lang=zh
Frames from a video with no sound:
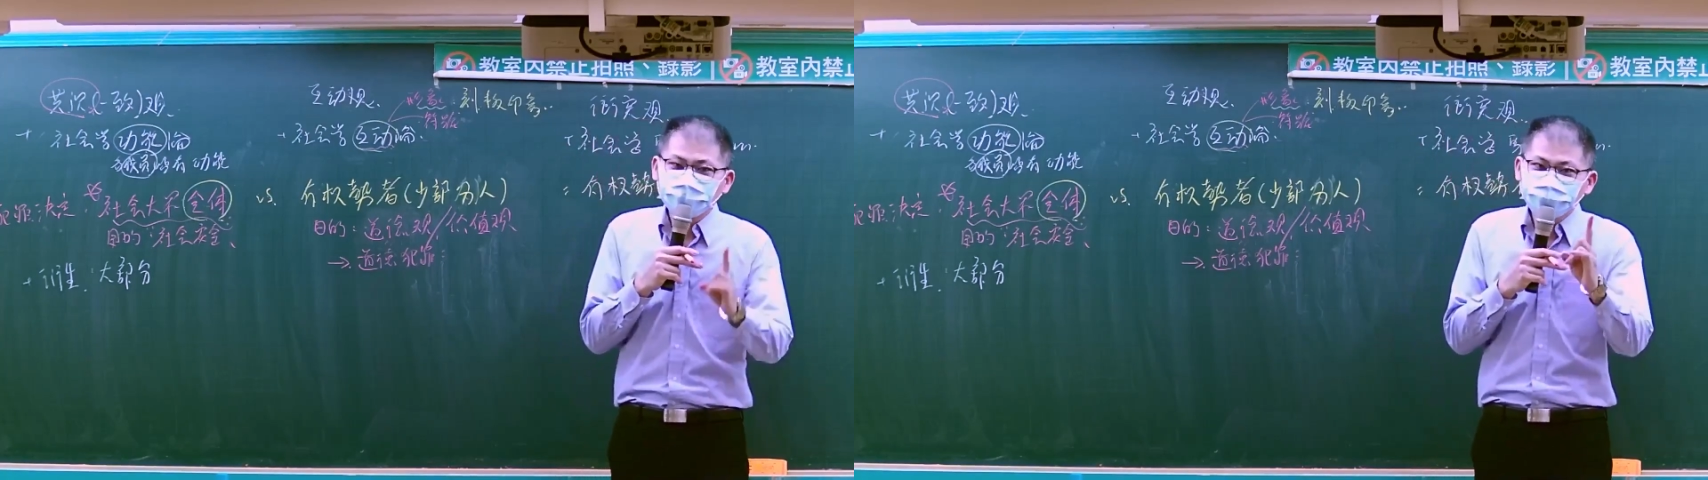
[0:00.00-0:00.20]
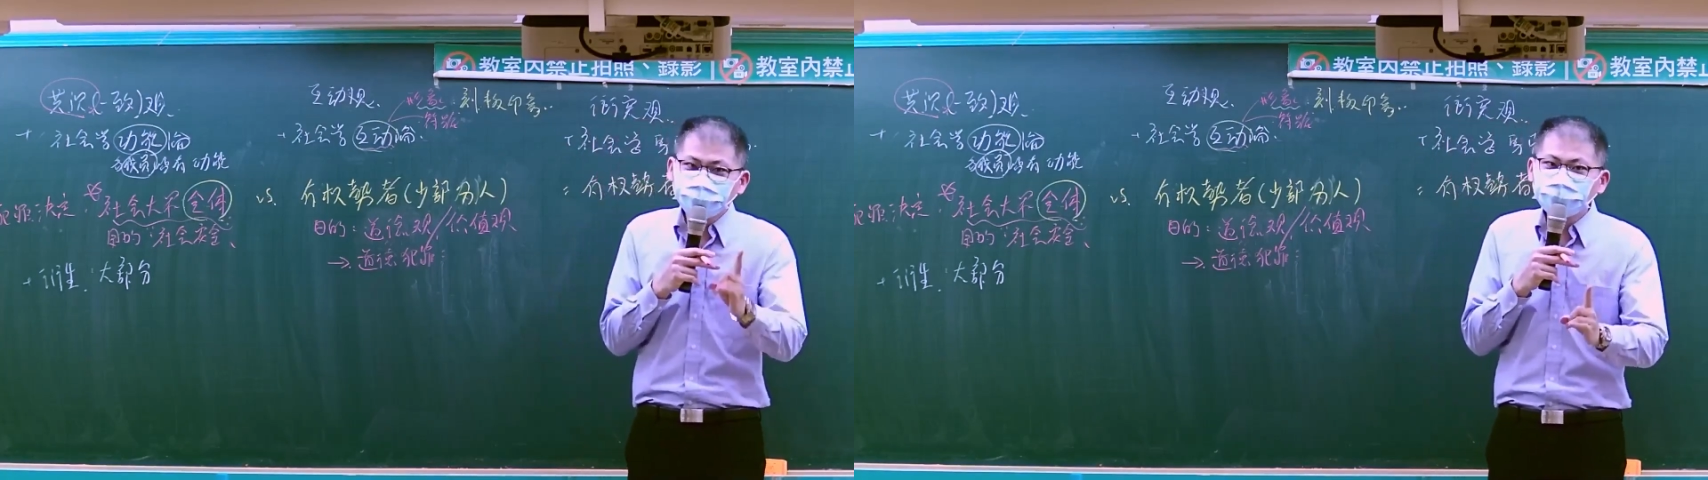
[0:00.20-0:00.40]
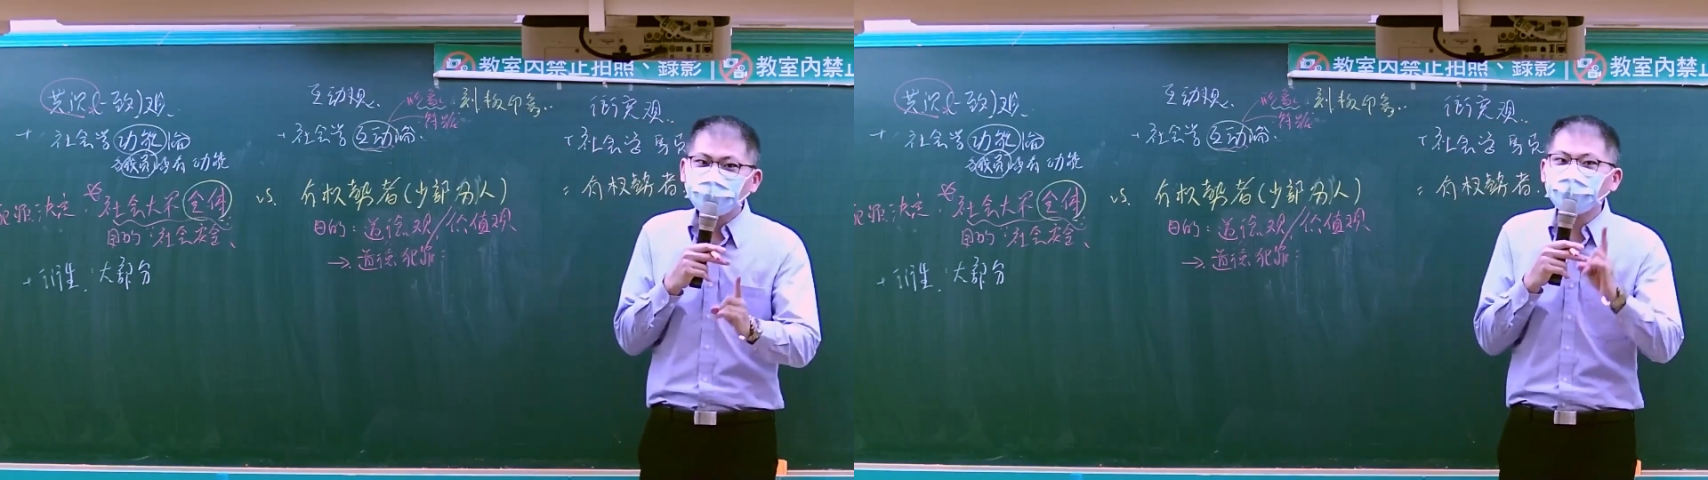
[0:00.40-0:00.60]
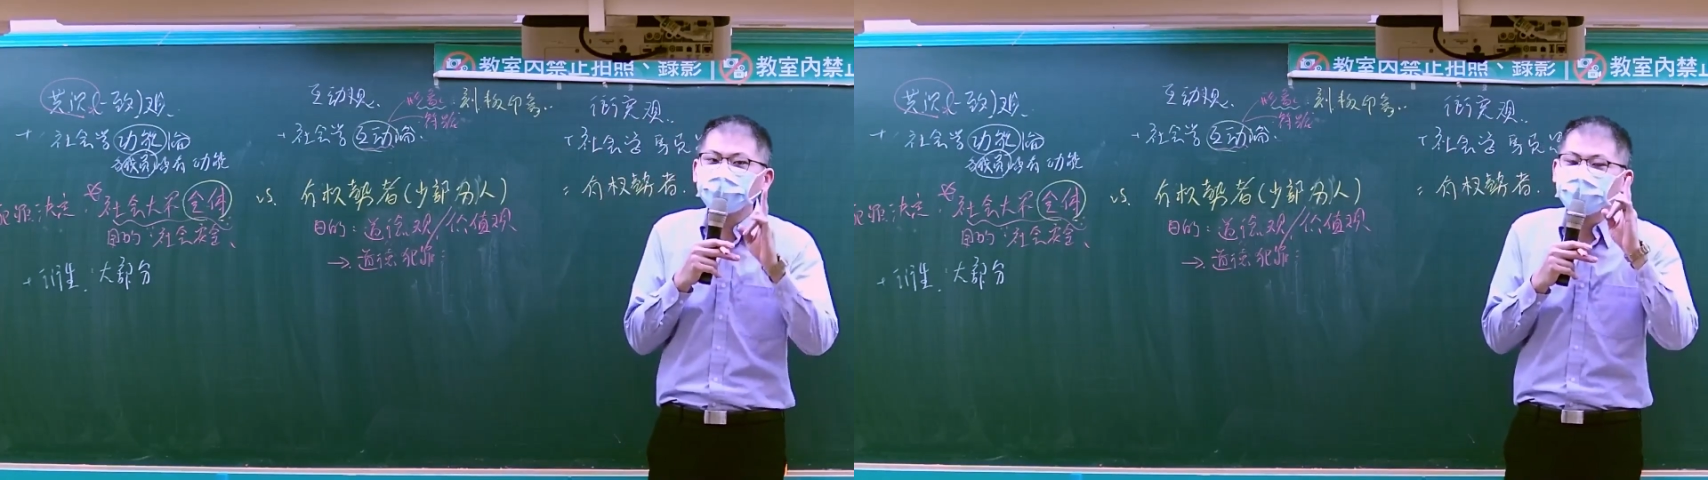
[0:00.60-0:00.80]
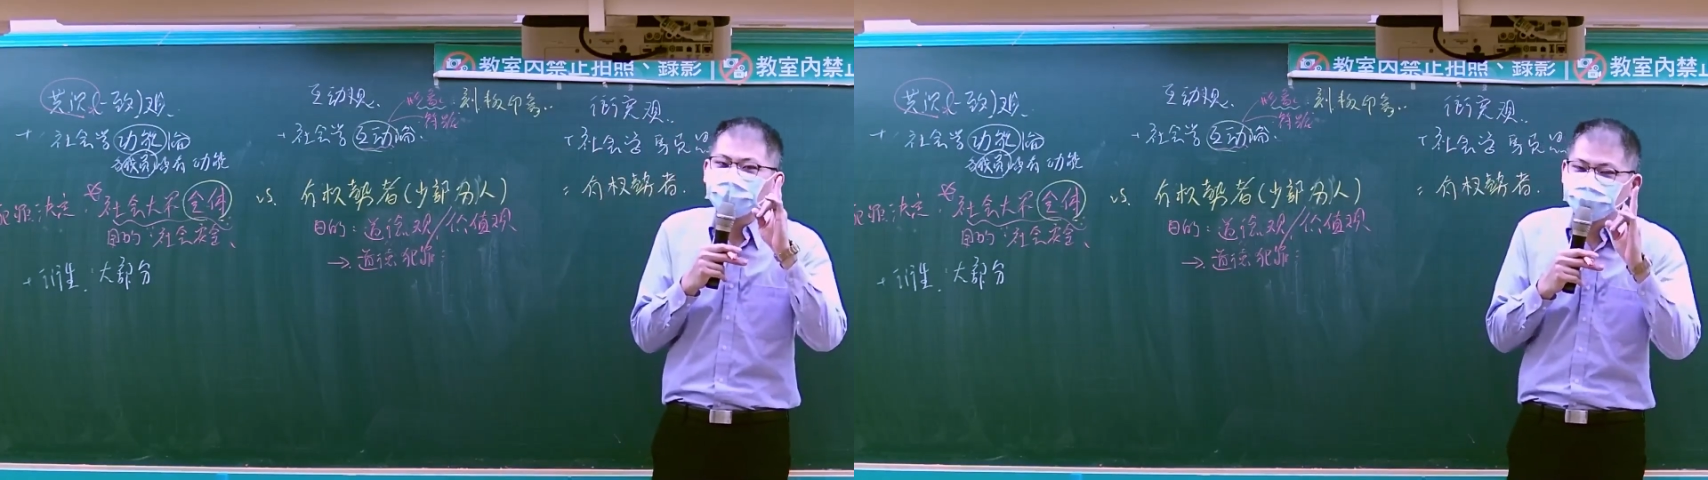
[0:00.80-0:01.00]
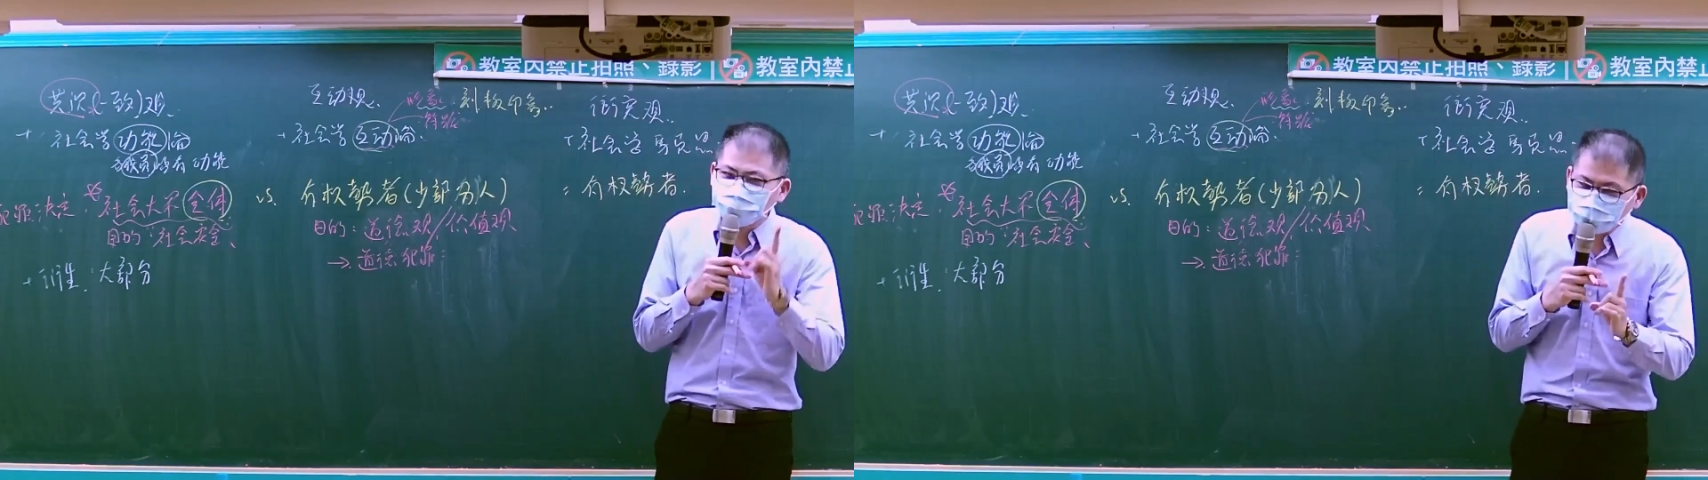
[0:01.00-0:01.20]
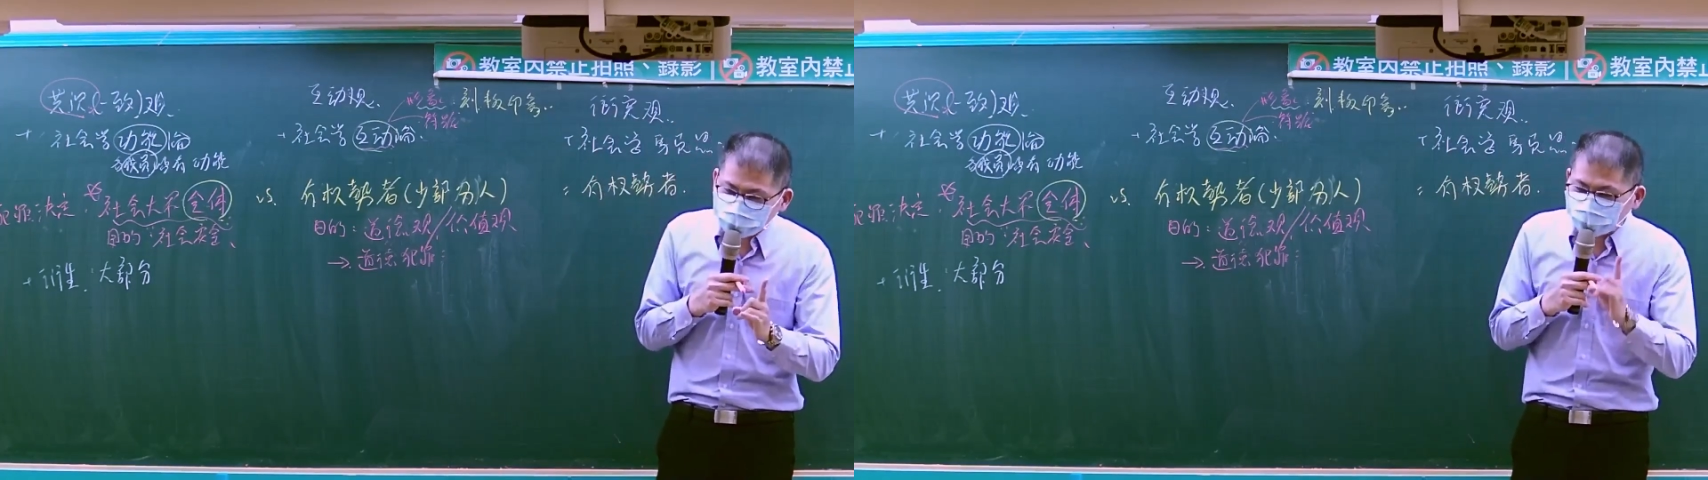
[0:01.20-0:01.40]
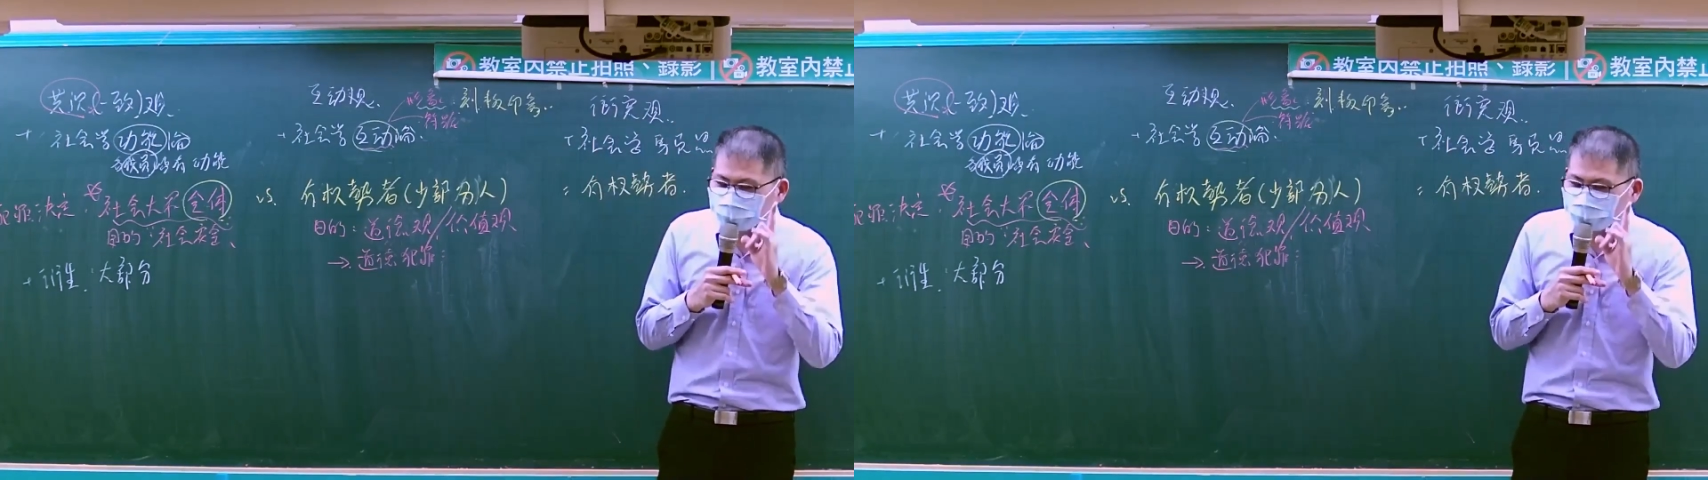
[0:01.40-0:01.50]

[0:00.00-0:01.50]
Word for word: 所以的话，所有